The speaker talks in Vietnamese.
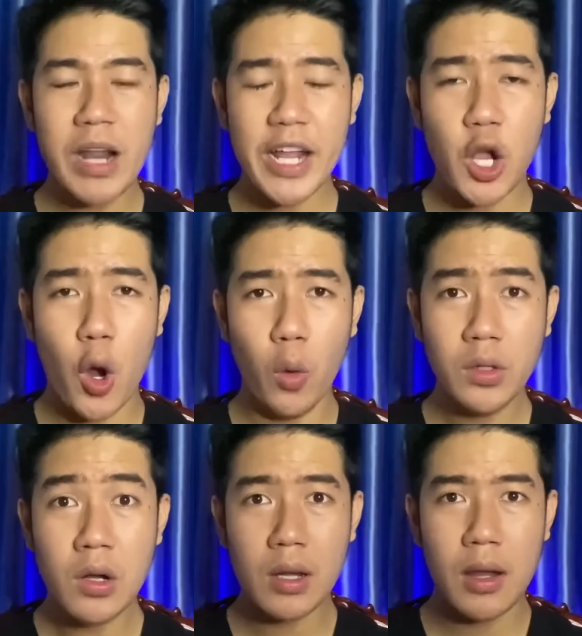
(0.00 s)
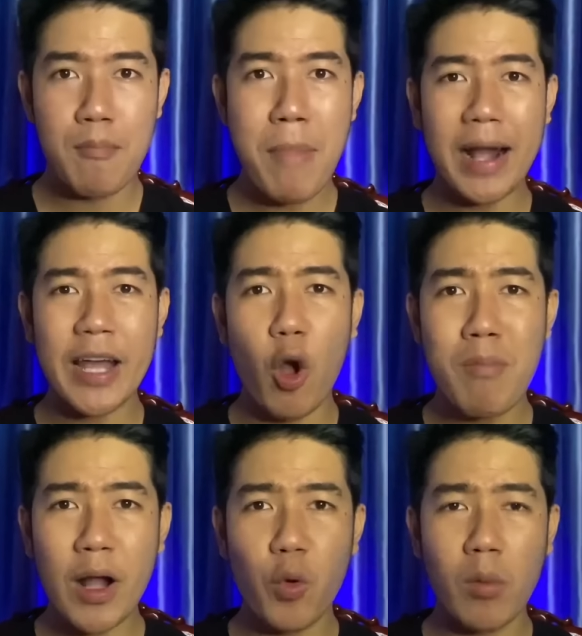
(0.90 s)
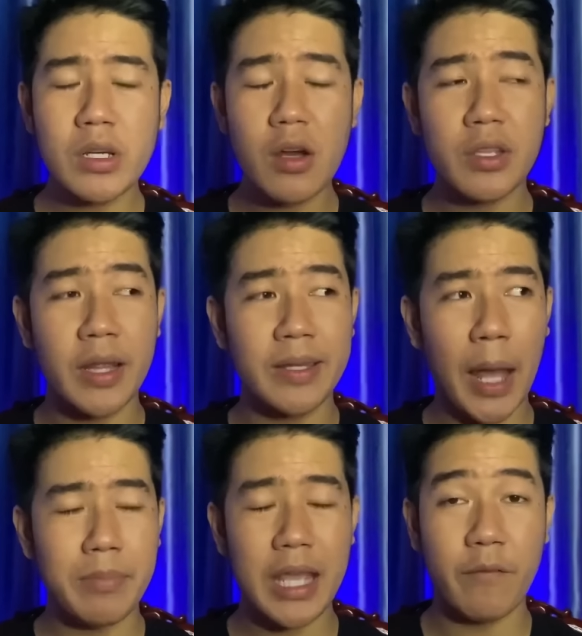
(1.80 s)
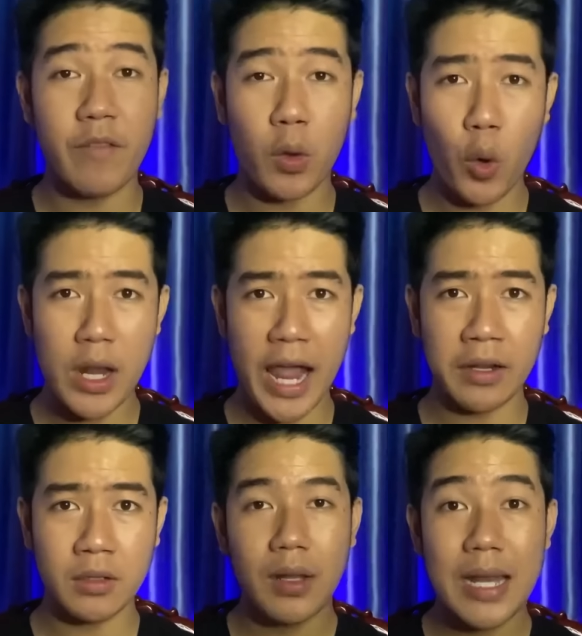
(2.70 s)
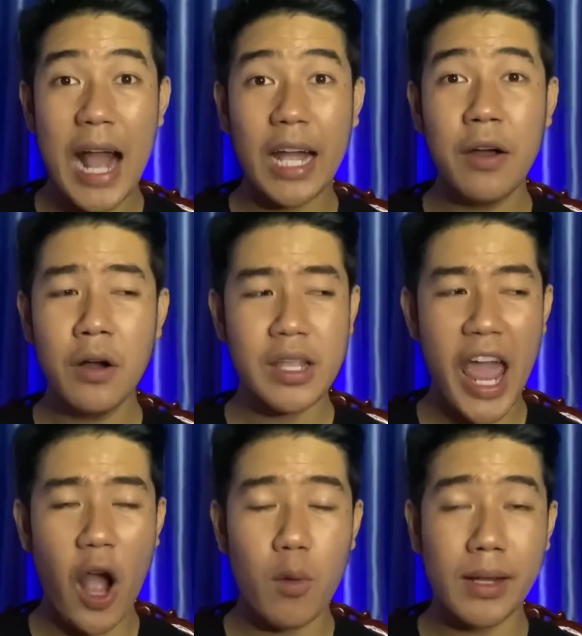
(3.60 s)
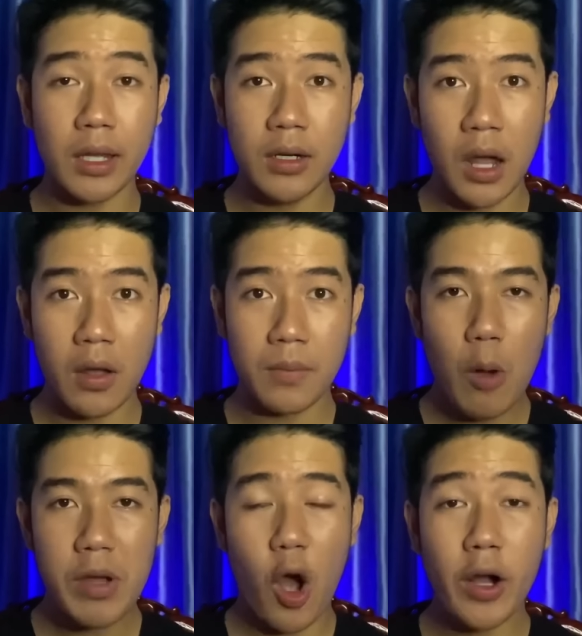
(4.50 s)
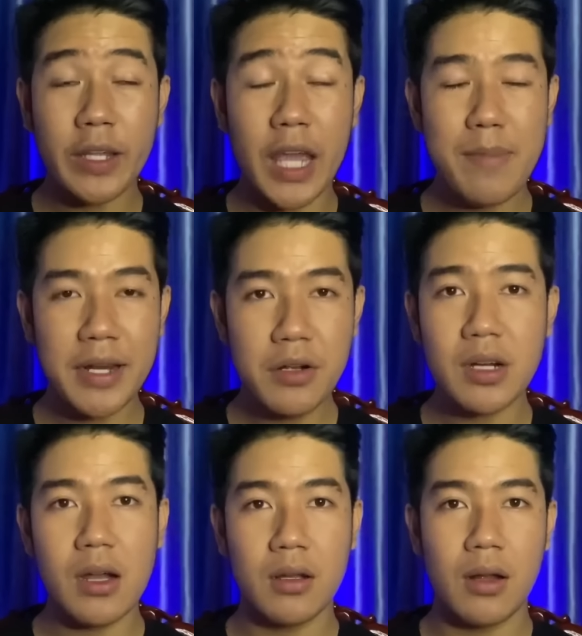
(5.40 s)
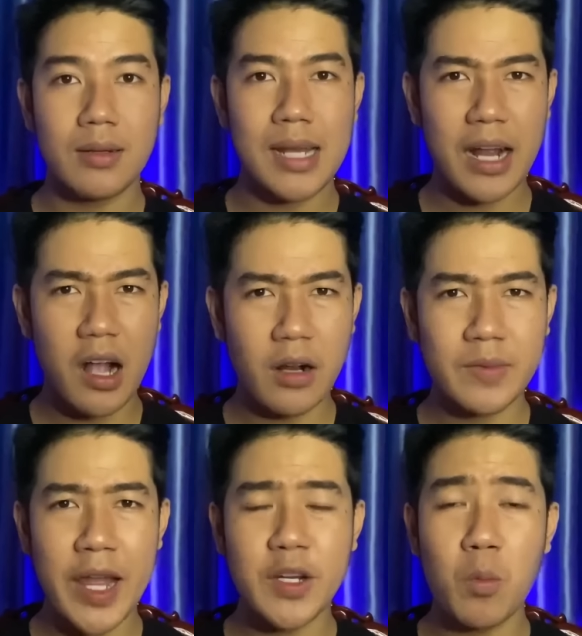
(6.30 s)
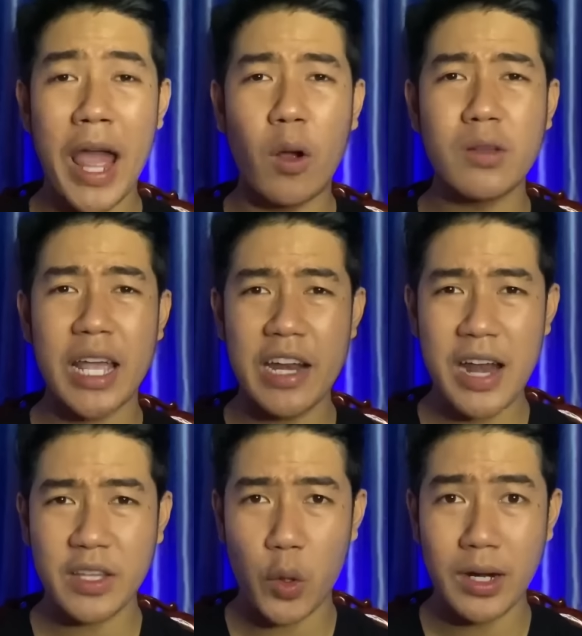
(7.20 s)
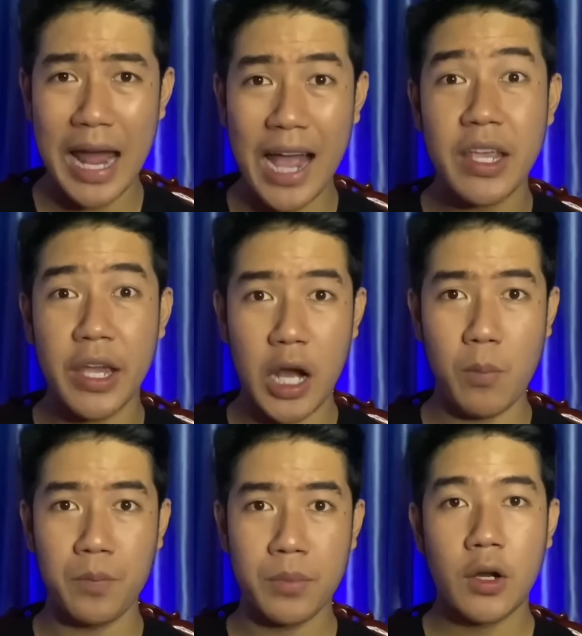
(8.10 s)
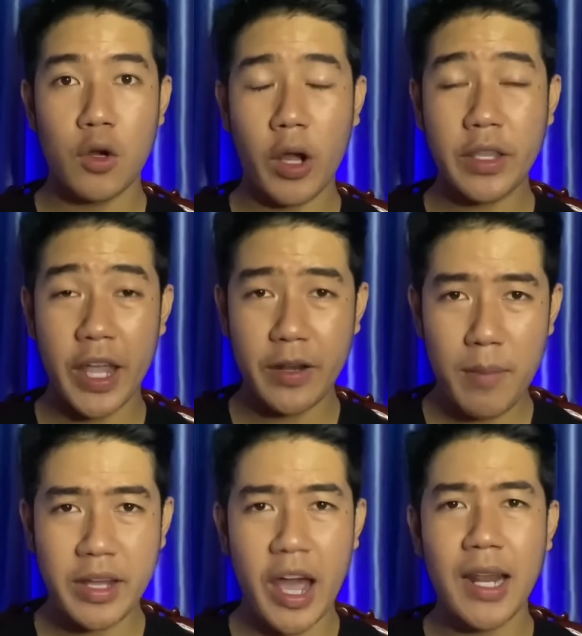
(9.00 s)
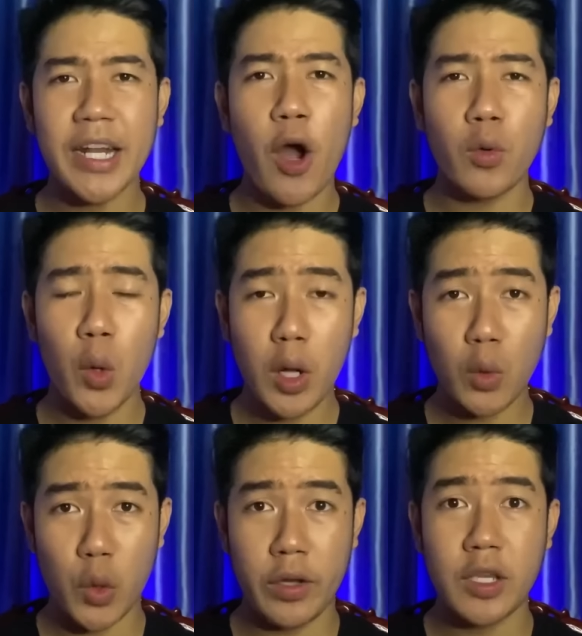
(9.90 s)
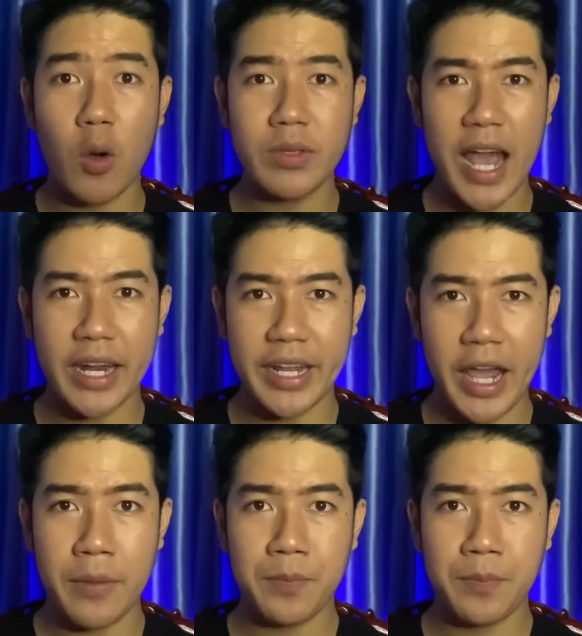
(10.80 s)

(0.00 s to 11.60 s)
đang ngồi uống nước mà cái con mắt của ông nó cứ nhìn chằm chằm vào cuối làng là cái hướng nhà của bà tư đó ông mới hỏi cái chị bán nước đó là gần đây trong làng có xảy ra chuyện lạ gì không rồi cái chị đó mới kể lại đầu đuôi câu chuyện cho ông già này nghe